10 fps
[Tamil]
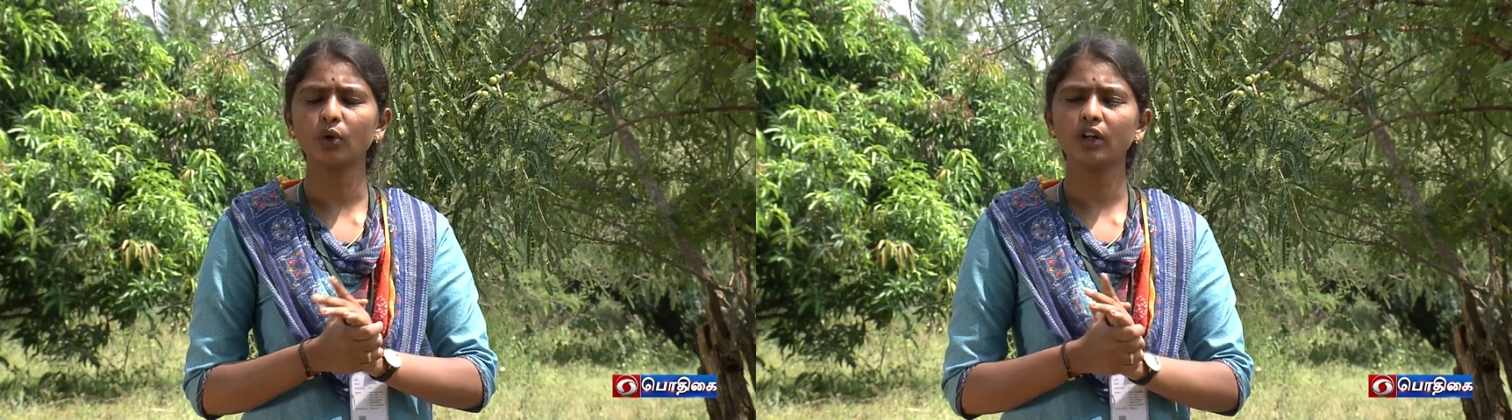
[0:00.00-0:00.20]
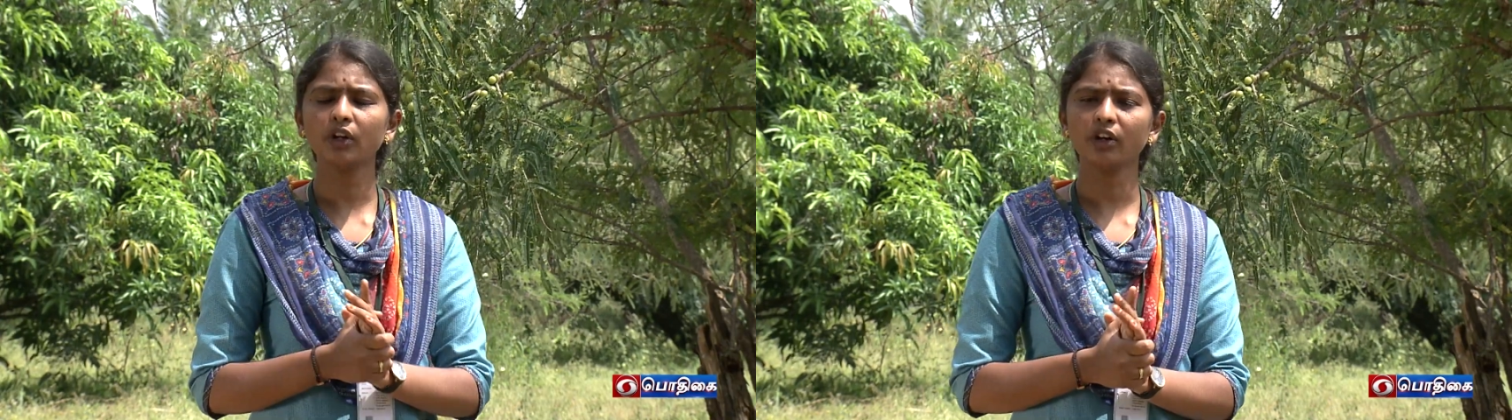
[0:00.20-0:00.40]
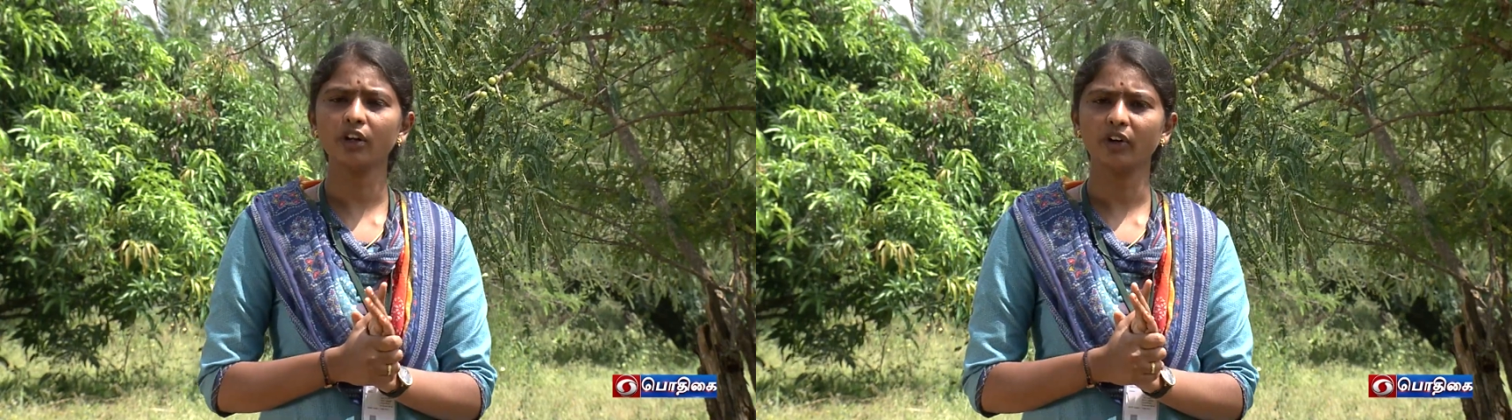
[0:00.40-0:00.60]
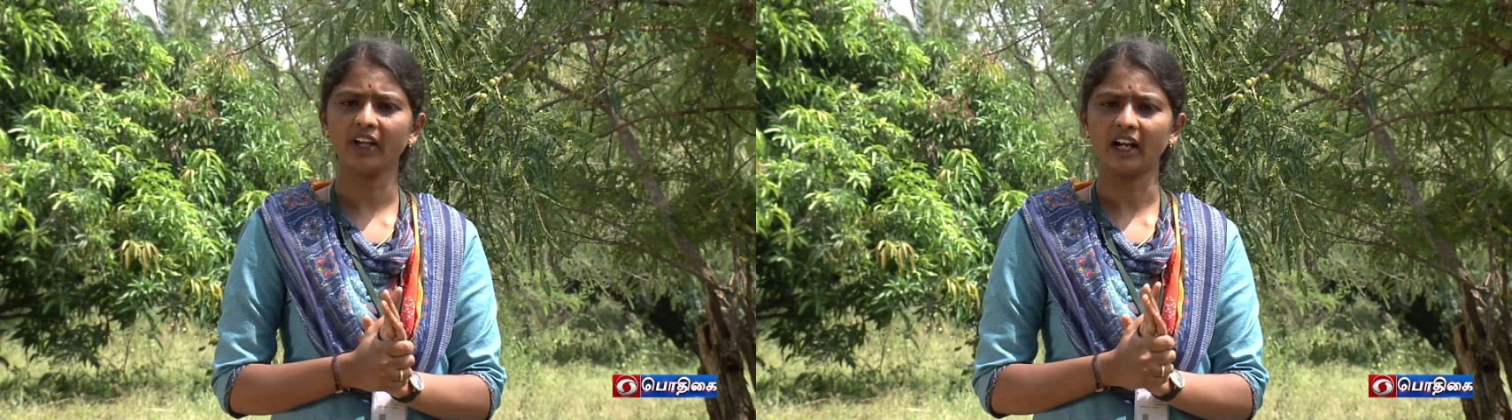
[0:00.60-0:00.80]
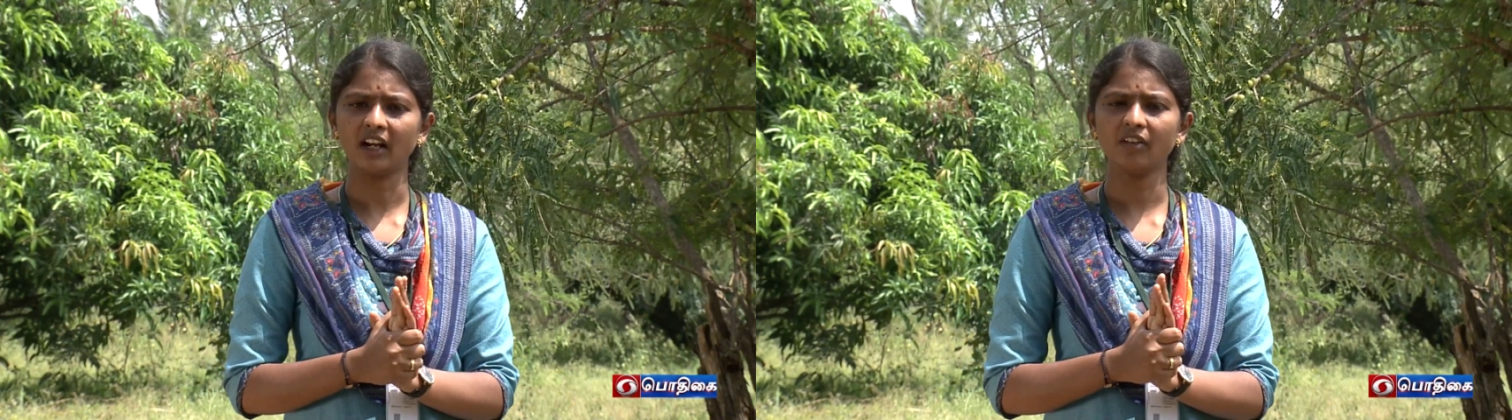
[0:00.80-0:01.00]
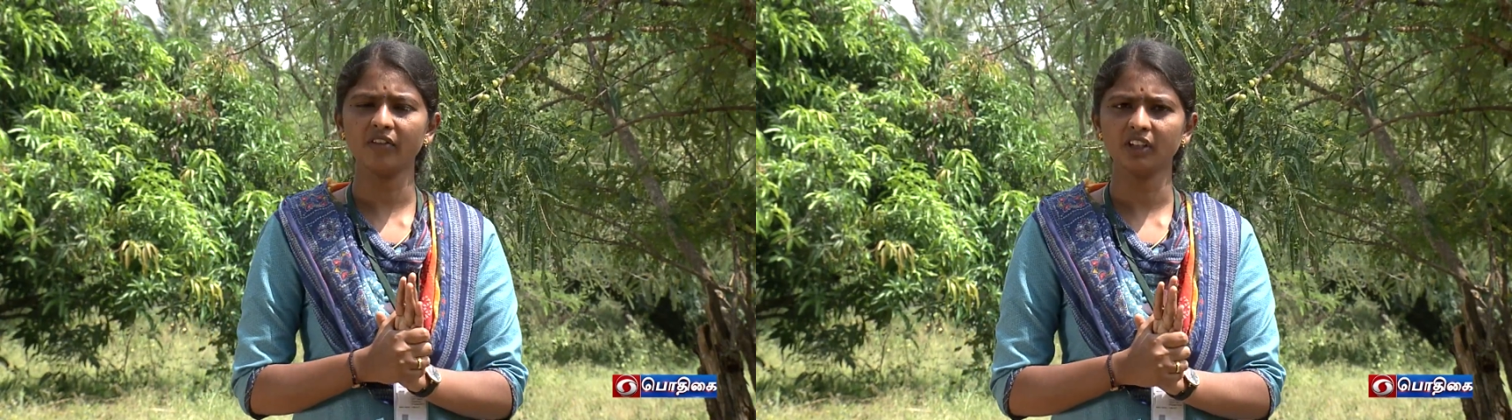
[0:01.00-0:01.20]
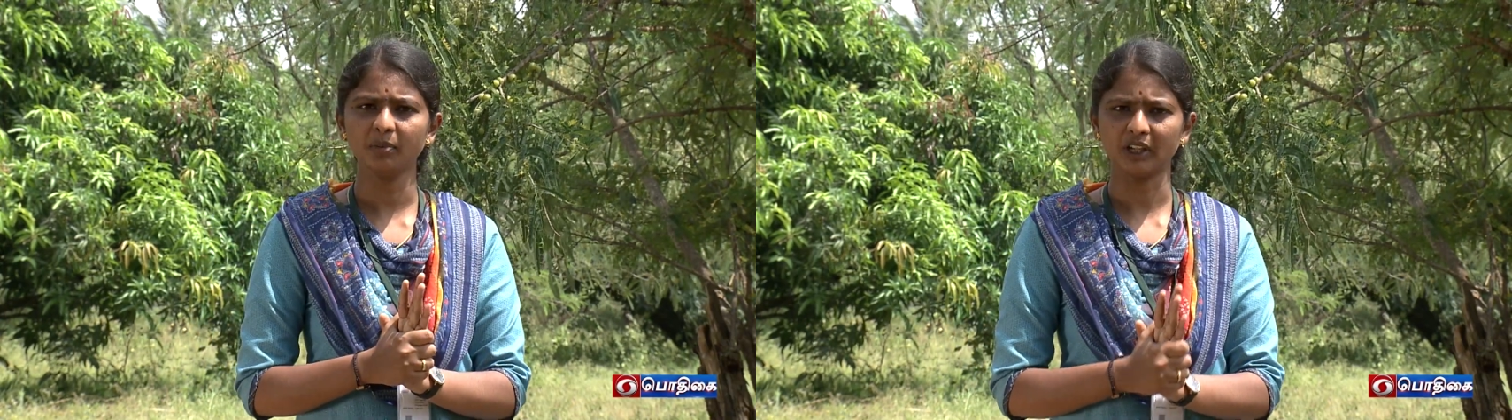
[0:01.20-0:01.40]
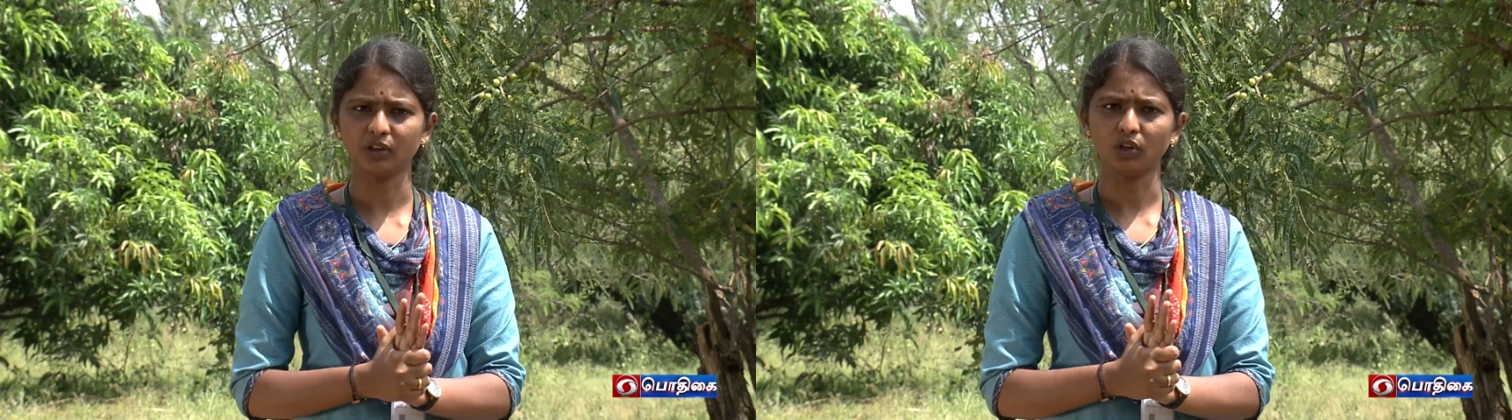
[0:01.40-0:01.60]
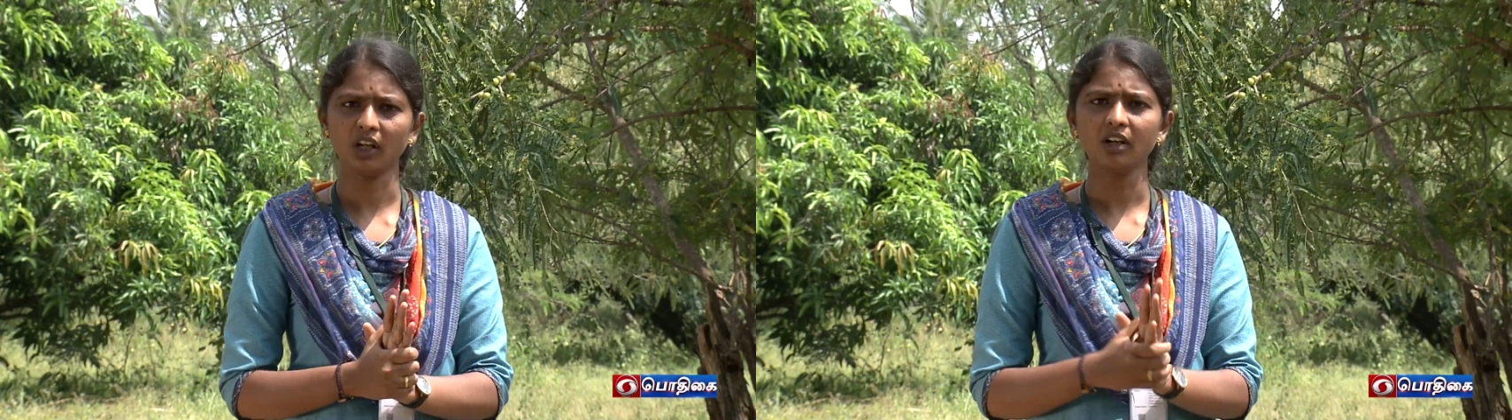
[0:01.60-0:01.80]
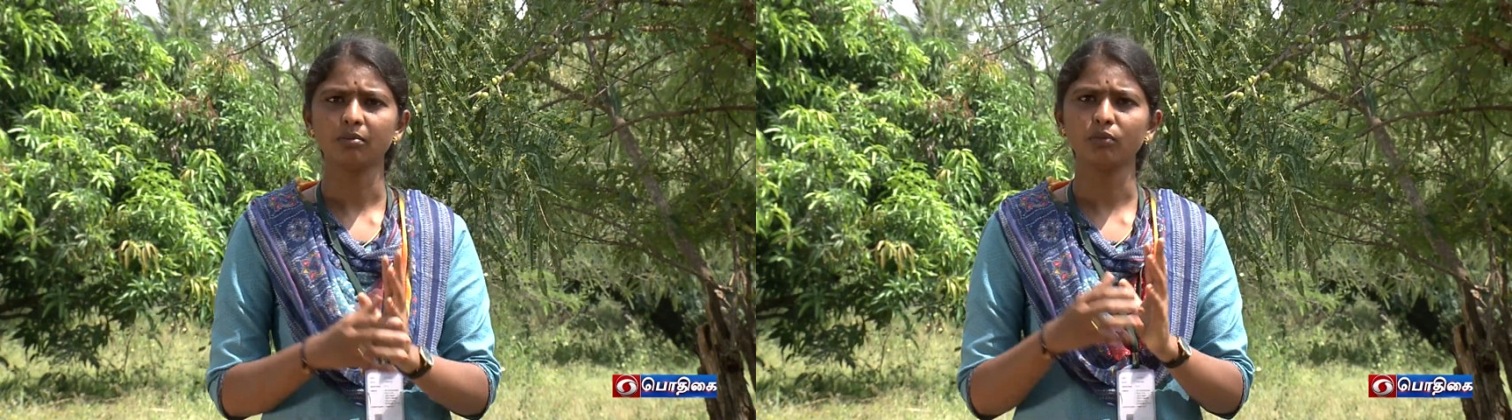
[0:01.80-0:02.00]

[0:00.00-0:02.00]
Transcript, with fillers: குழியோடனுடைய அளவு வந்து பார்த்தோன்னா